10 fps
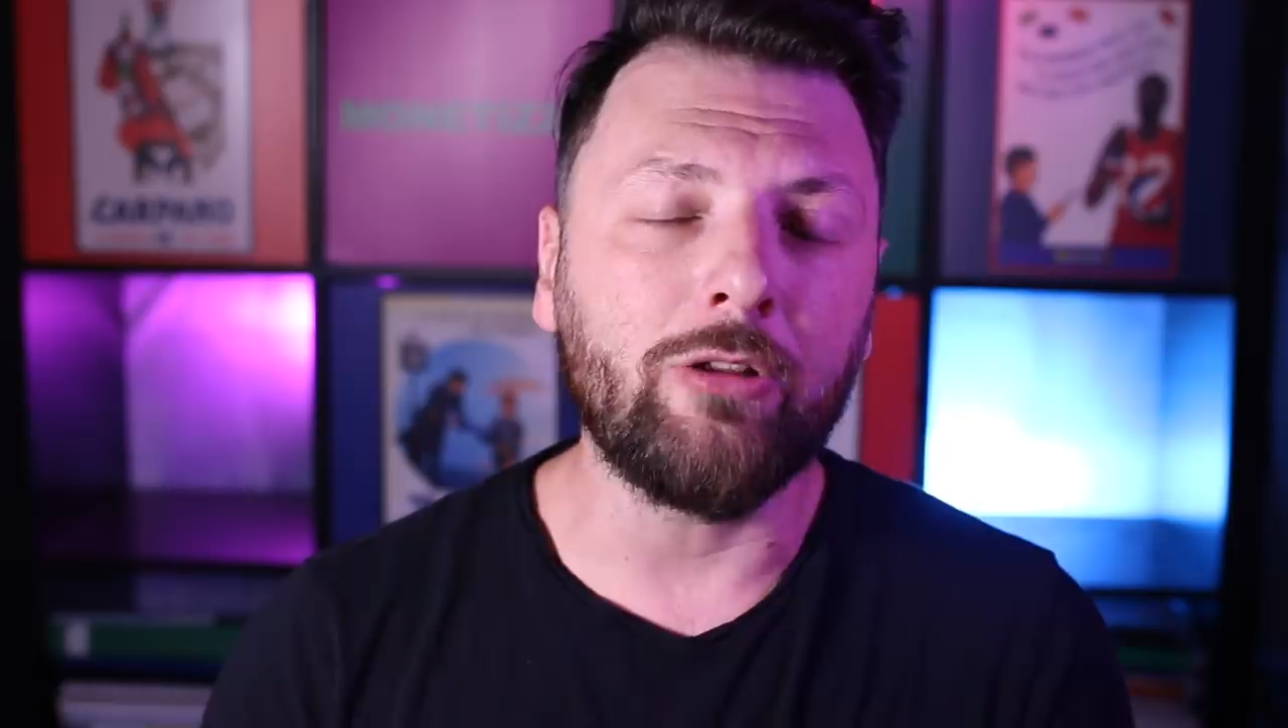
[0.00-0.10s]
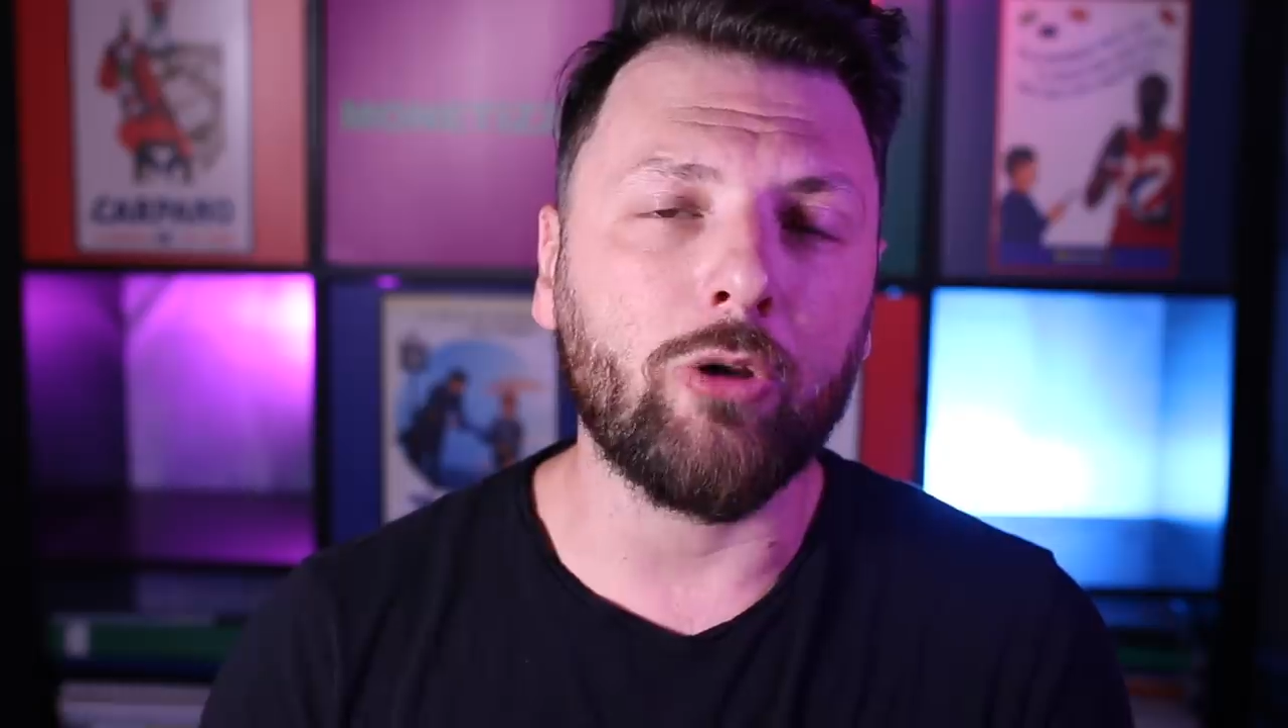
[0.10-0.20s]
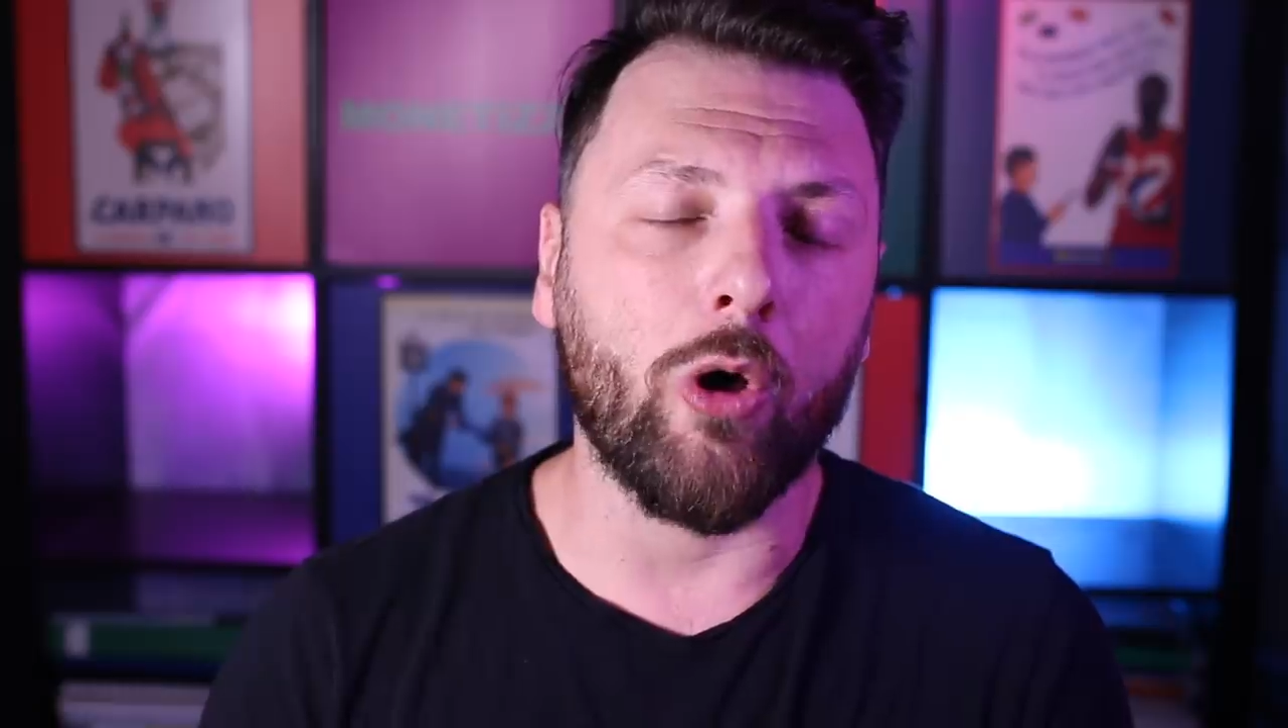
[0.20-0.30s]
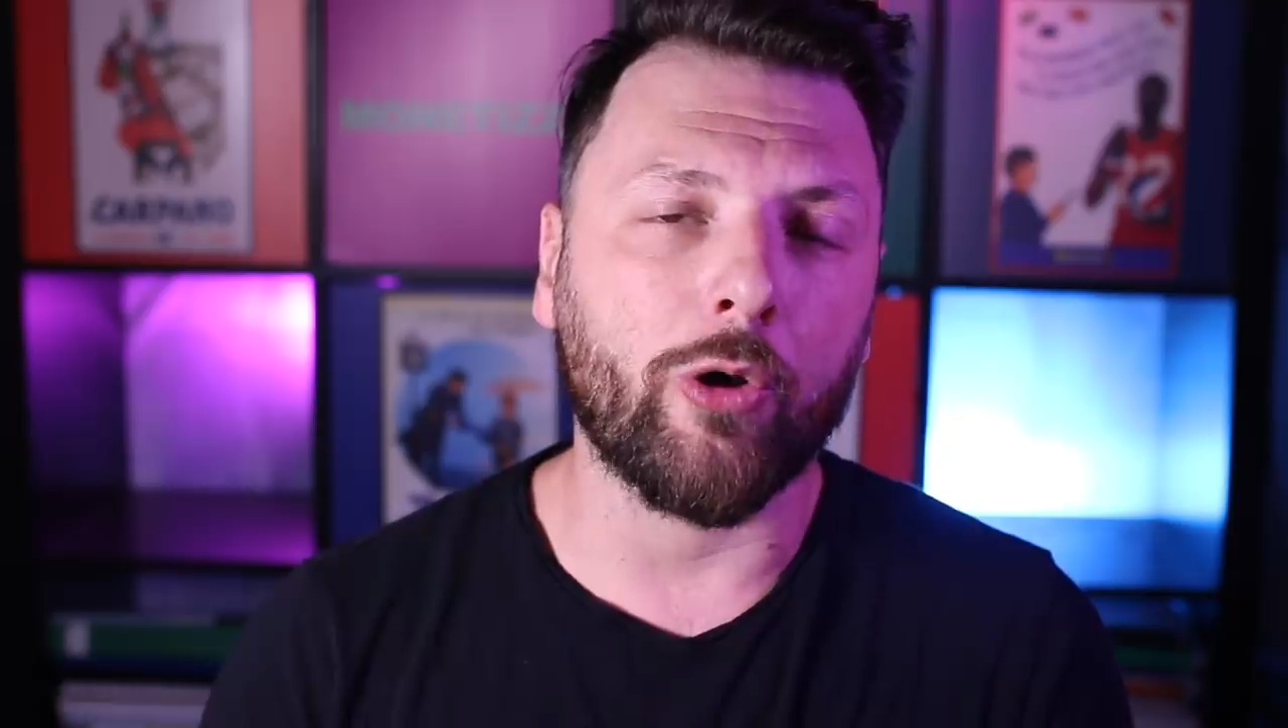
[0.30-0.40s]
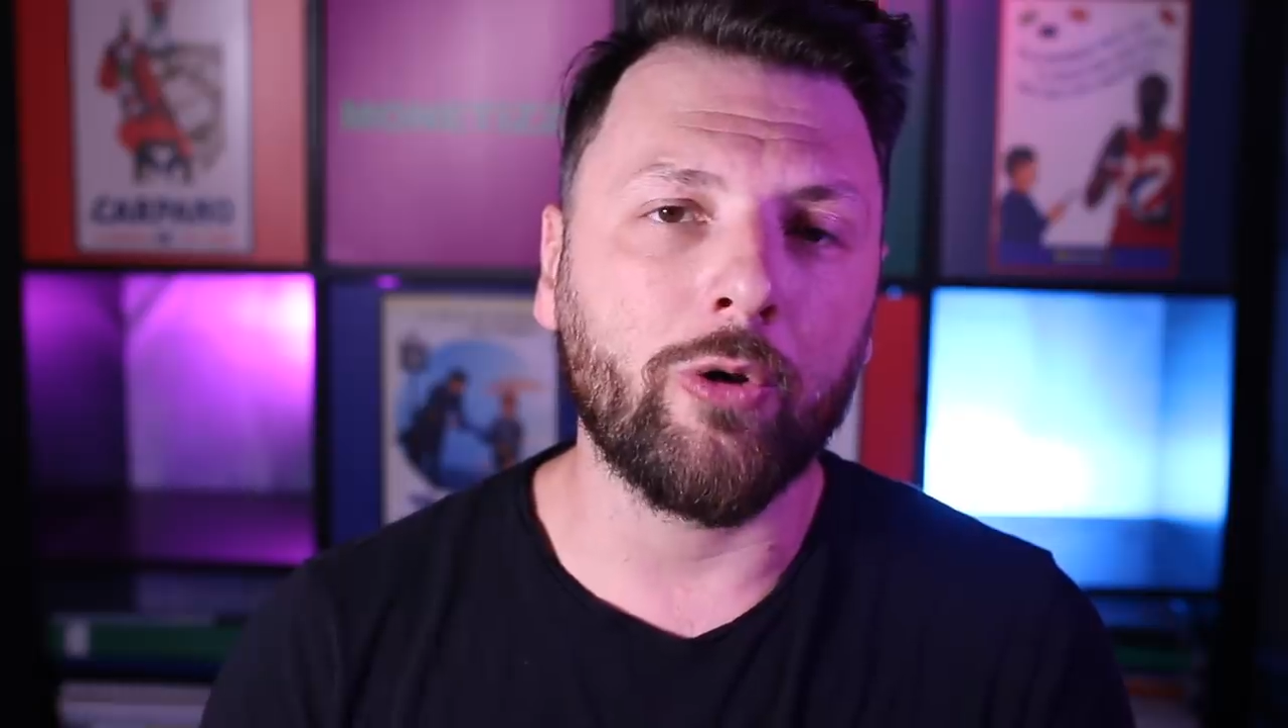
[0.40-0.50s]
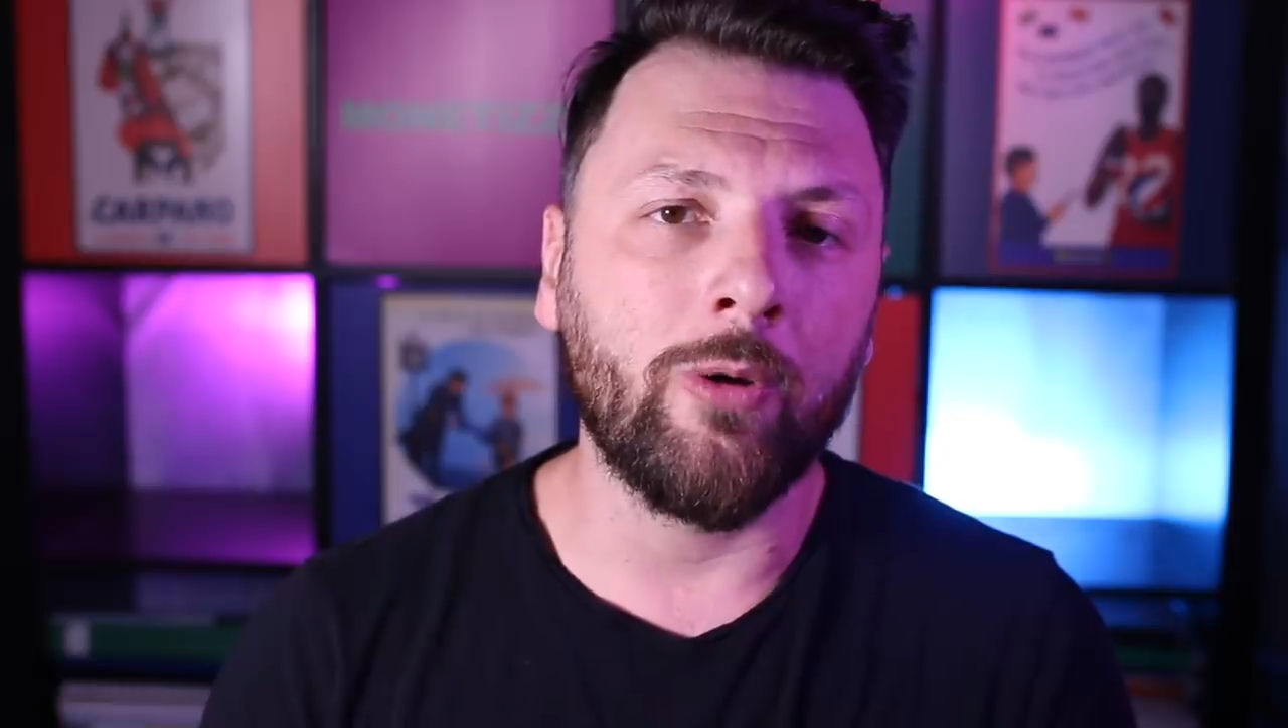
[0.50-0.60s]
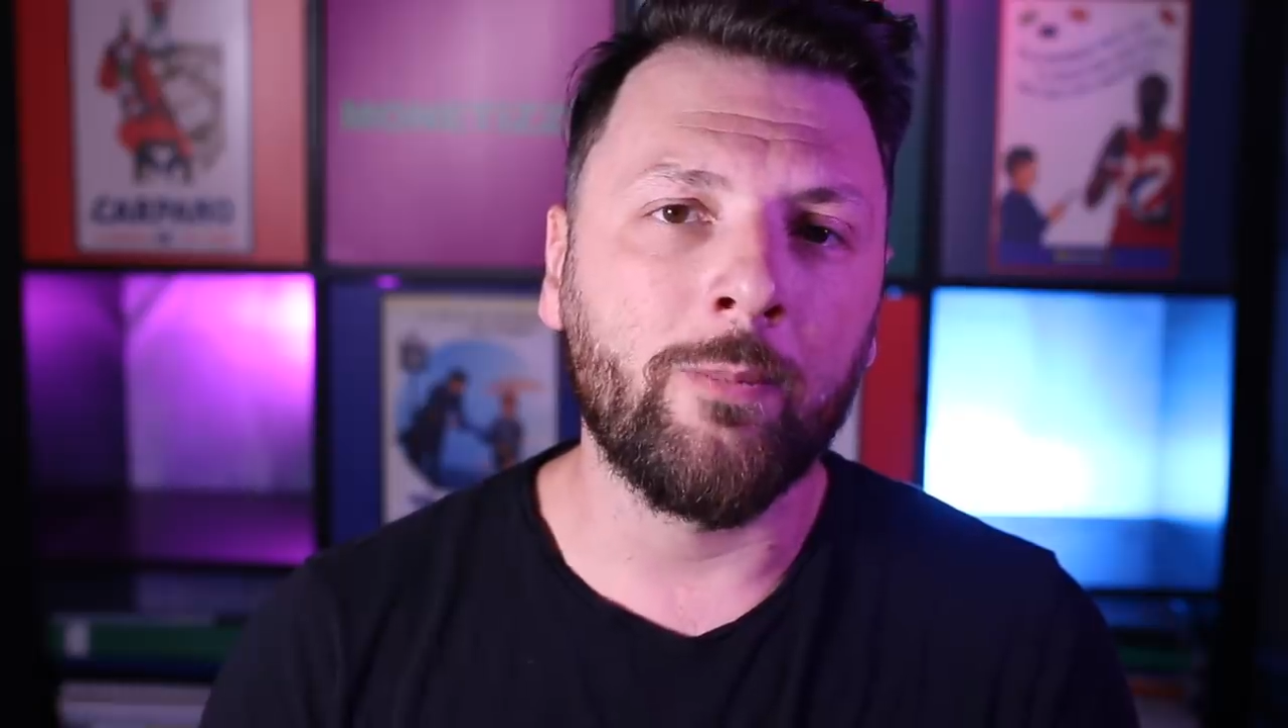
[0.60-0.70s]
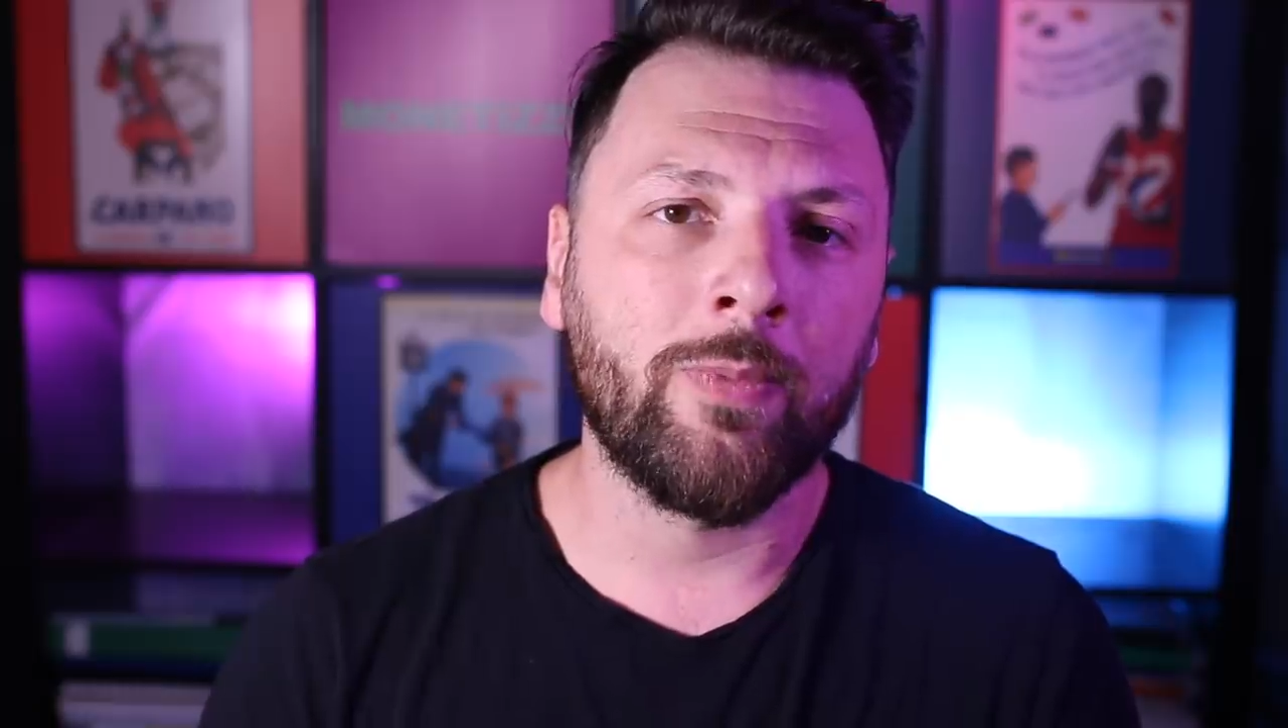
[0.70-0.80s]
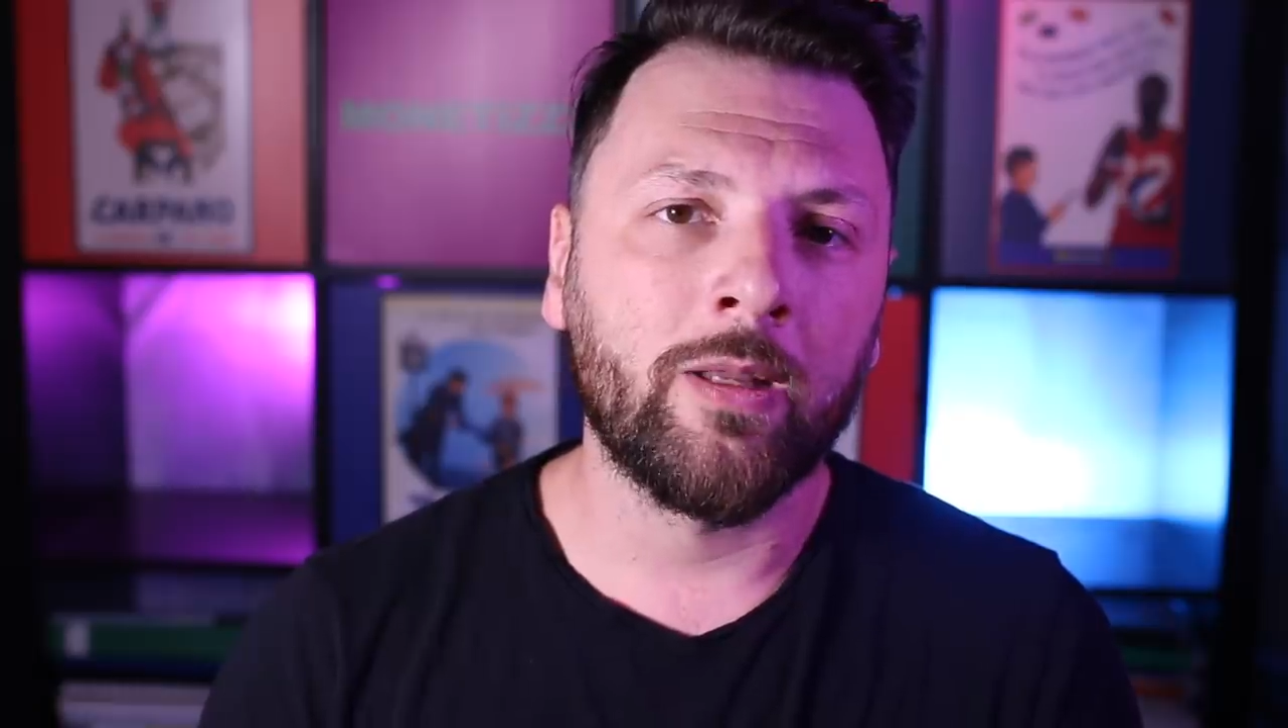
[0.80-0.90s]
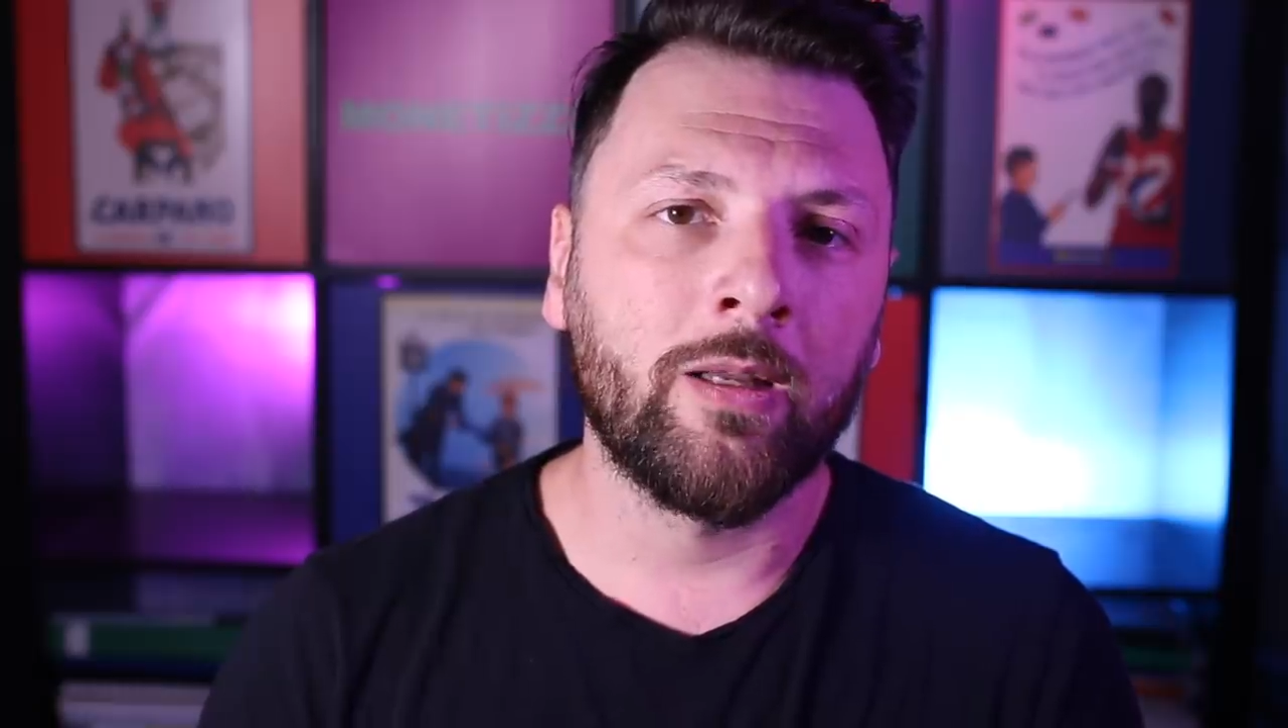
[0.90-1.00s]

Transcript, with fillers: intorno,